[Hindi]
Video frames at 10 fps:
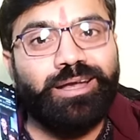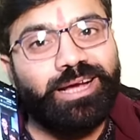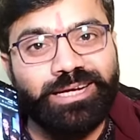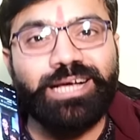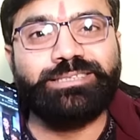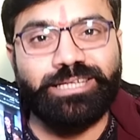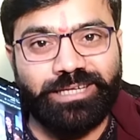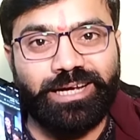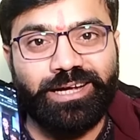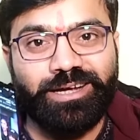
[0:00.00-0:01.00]
लगना
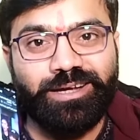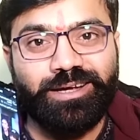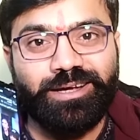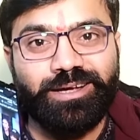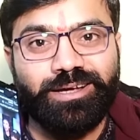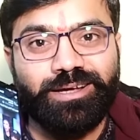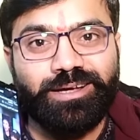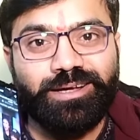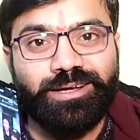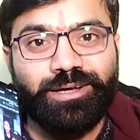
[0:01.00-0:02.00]
चाहिए
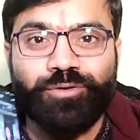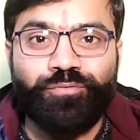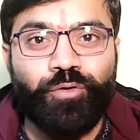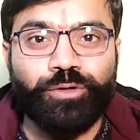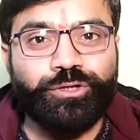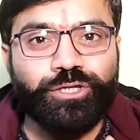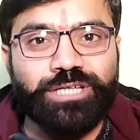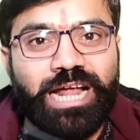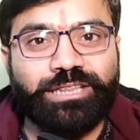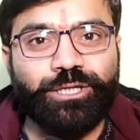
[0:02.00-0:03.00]
फोन तो
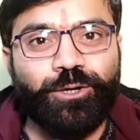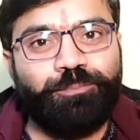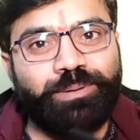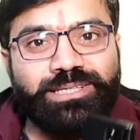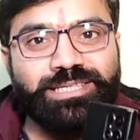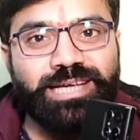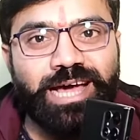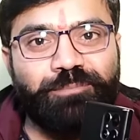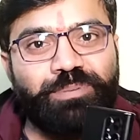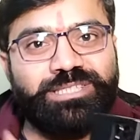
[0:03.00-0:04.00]
चलाते हो बीस
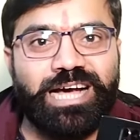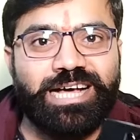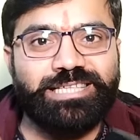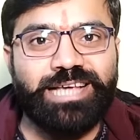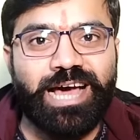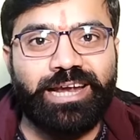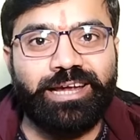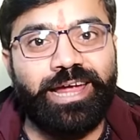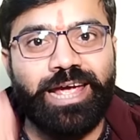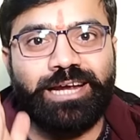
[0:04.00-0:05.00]
हजार पचास हजार
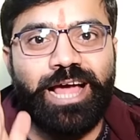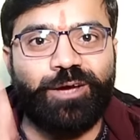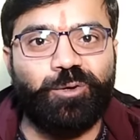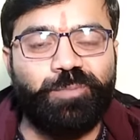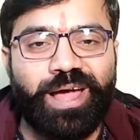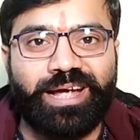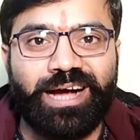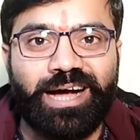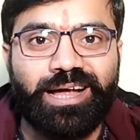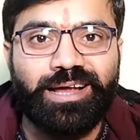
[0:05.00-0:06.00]
एक लाख रुपए
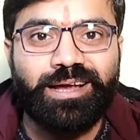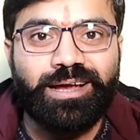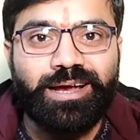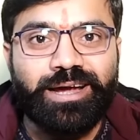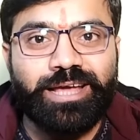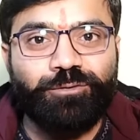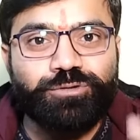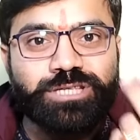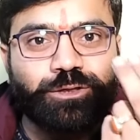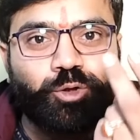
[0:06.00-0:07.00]
का लेकिन
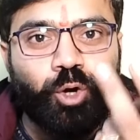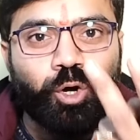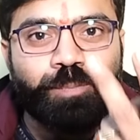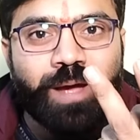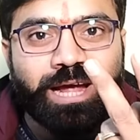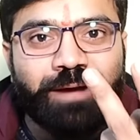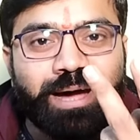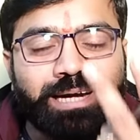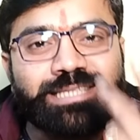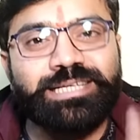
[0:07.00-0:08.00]
उससे दो रुपए
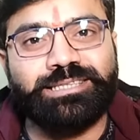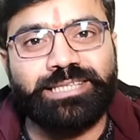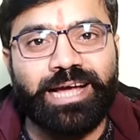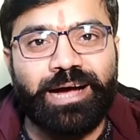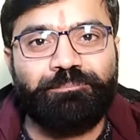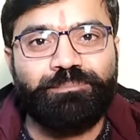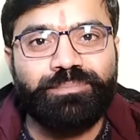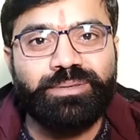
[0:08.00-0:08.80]
कमा नहीं सकते आप